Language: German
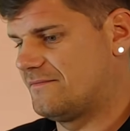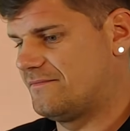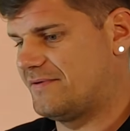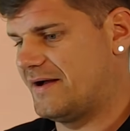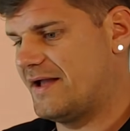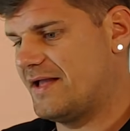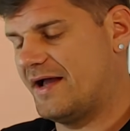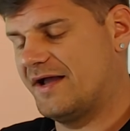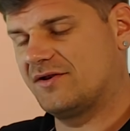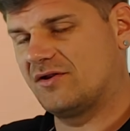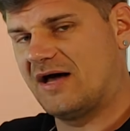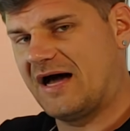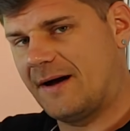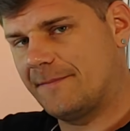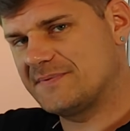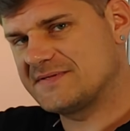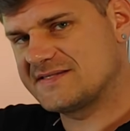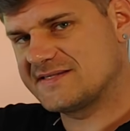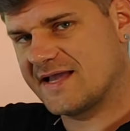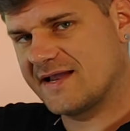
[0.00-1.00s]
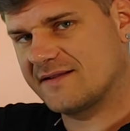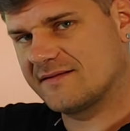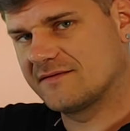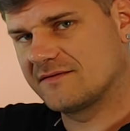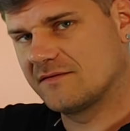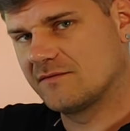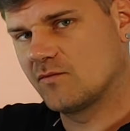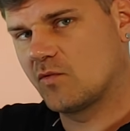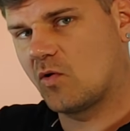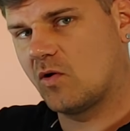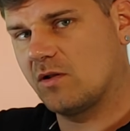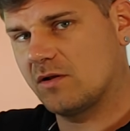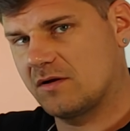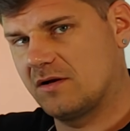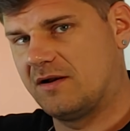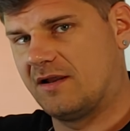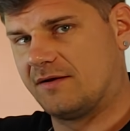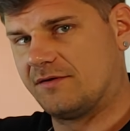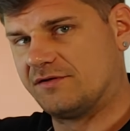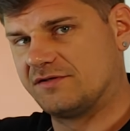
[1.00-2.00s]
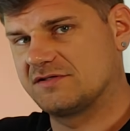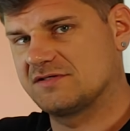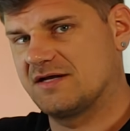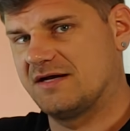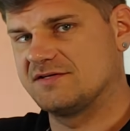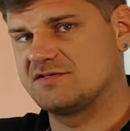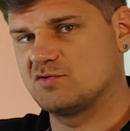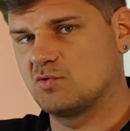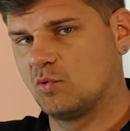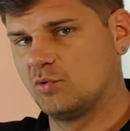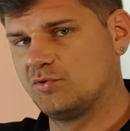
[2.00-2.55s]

bei einer absenkenden Wallcloud, also